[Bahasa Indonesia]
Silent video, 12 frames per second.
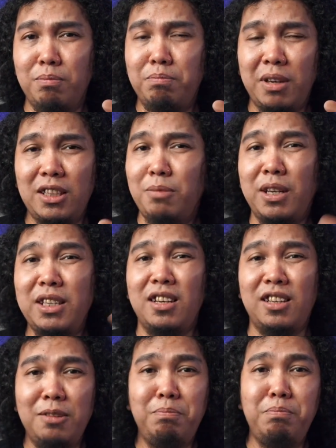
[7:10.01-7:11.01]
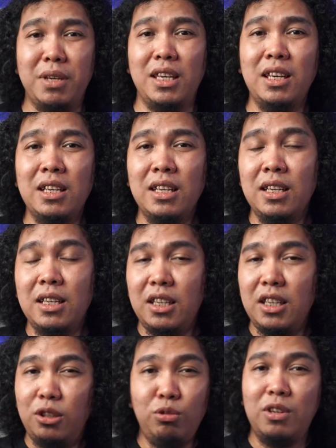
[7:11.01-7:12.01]
empat apalagi yang lebih,
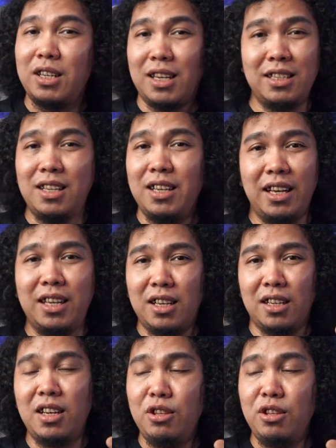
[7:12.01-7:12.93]
itu udah kerasa nggak enak.